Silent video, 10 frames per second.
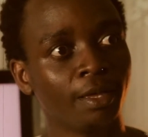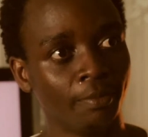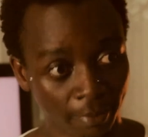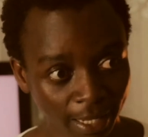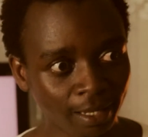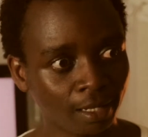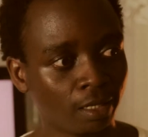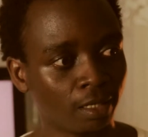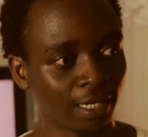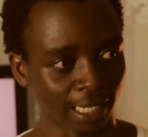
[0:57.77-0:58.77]
Mais
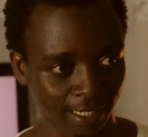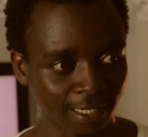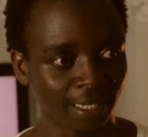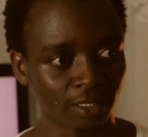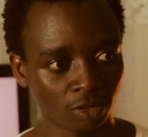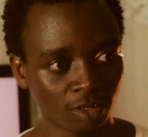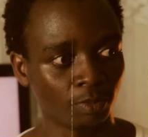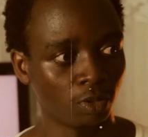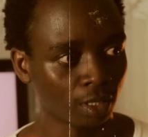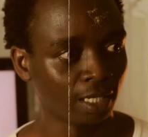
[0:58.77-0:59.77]
la création des
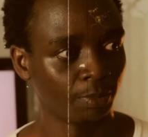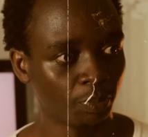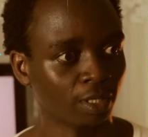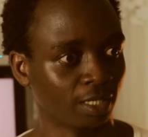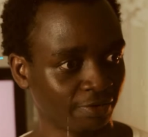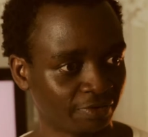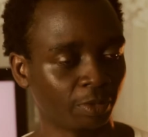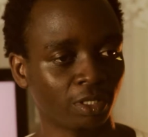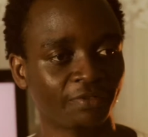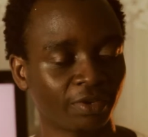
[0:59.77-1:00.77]
blogs à l'époque était
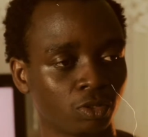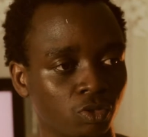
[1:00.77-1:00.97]
vraiment une affaire de